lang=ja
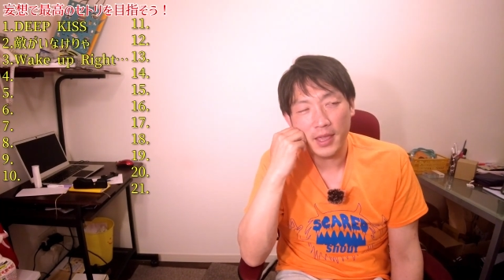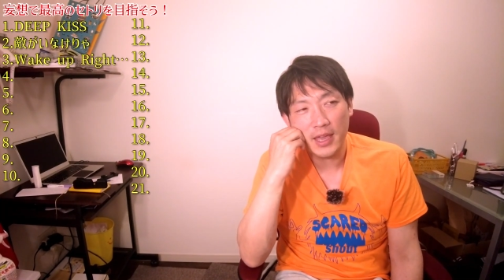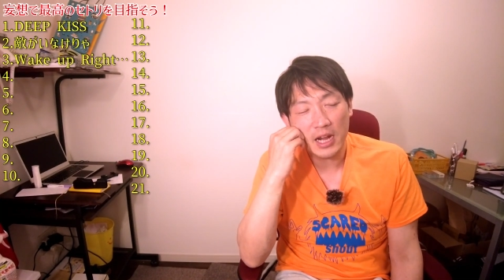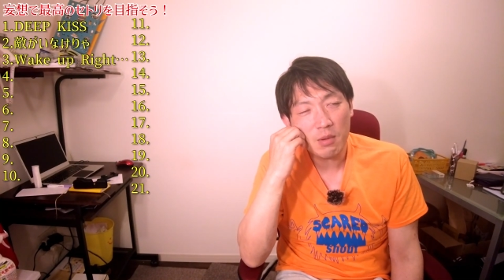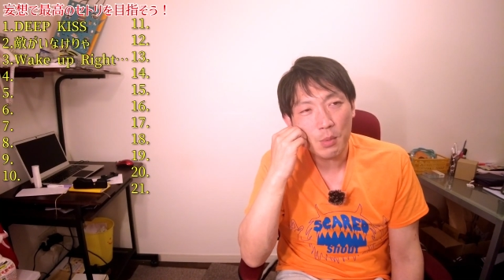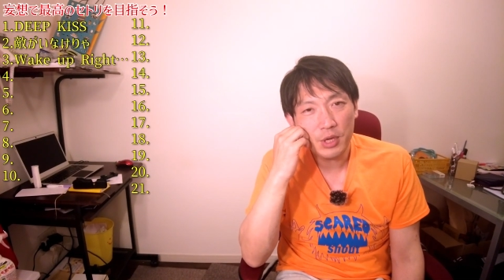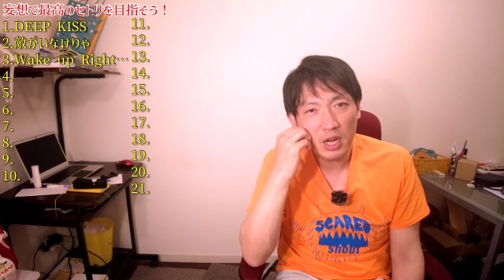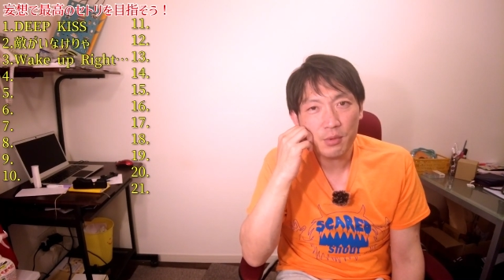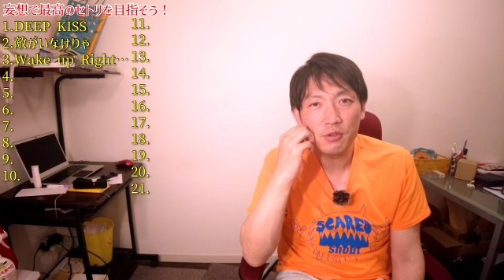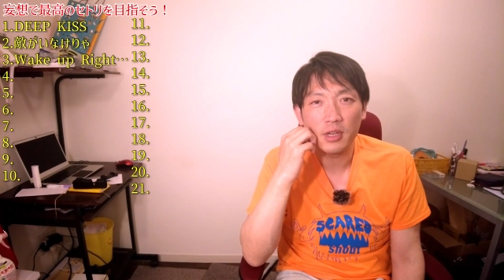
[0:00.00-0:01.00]
アルバム
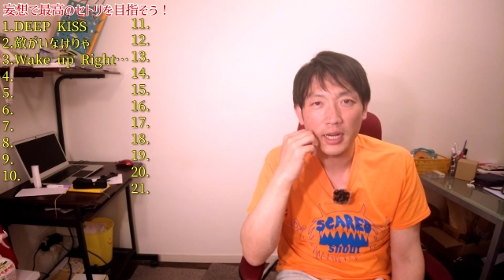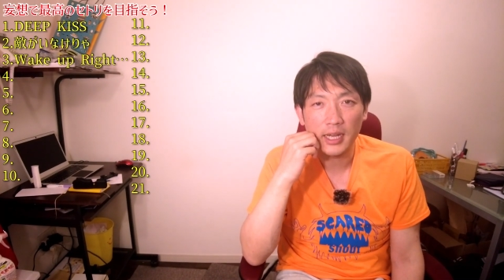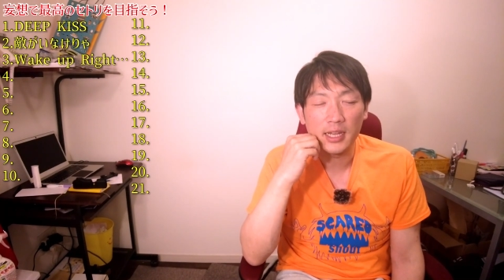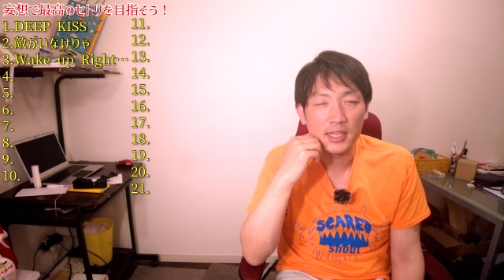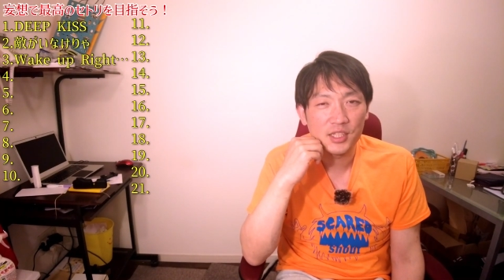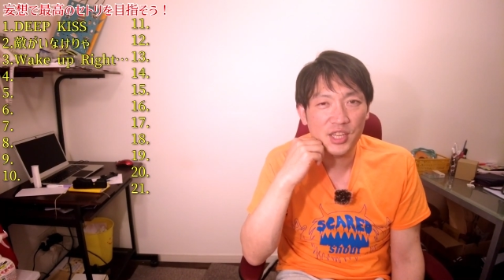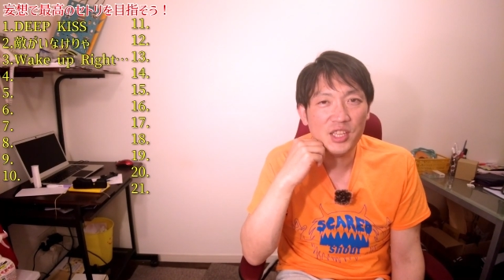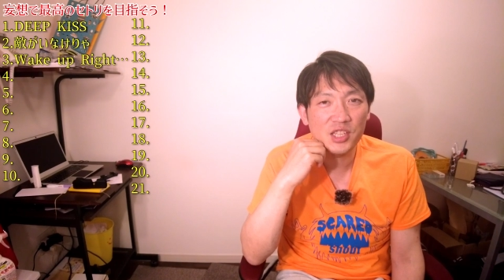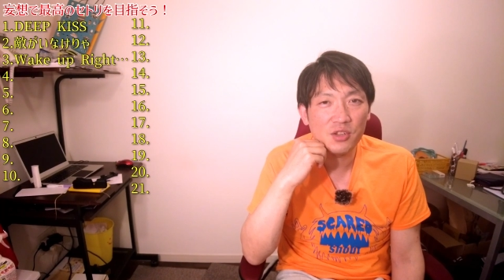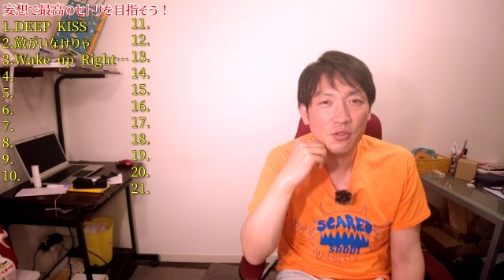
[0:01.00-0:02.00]
11から
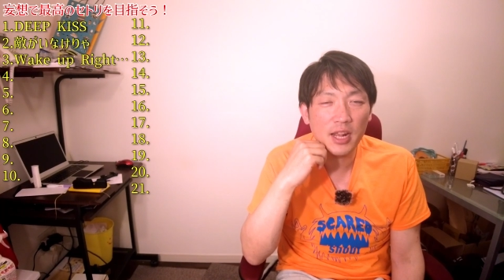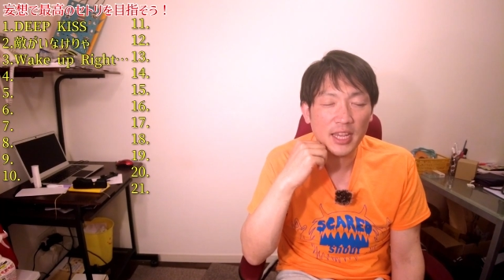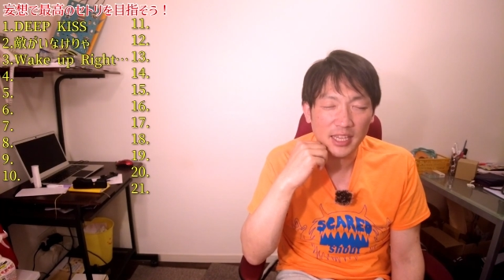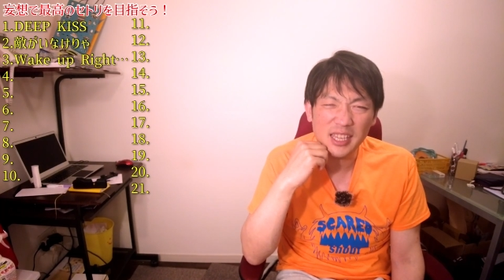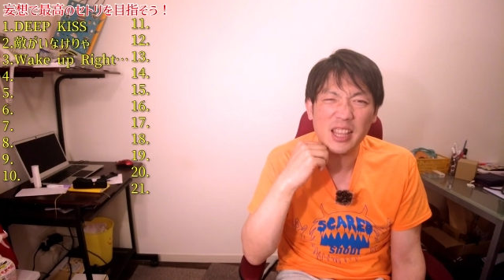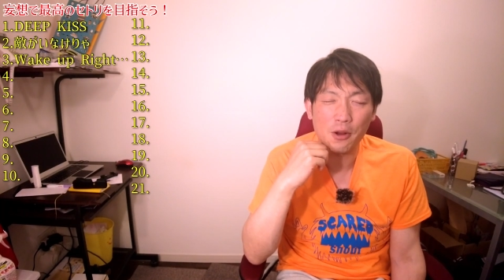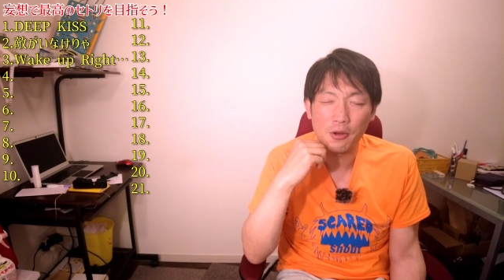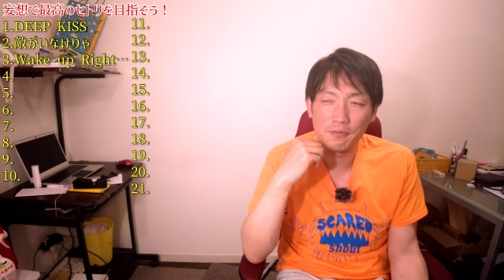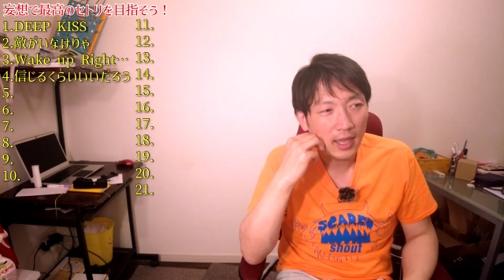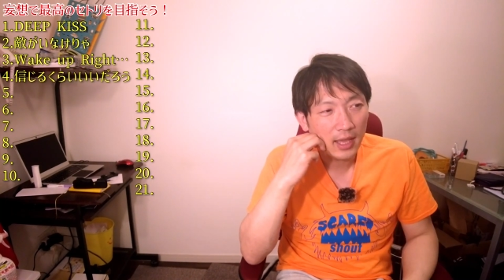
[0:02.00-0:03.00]
信じるくらいいいだ
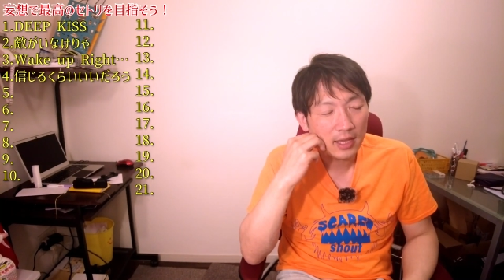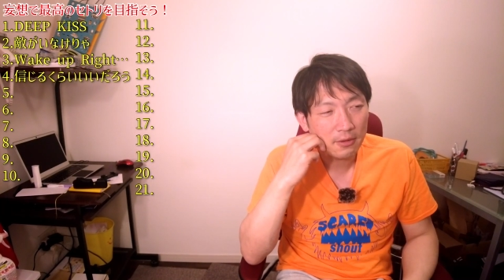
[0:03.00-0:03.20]
ろう。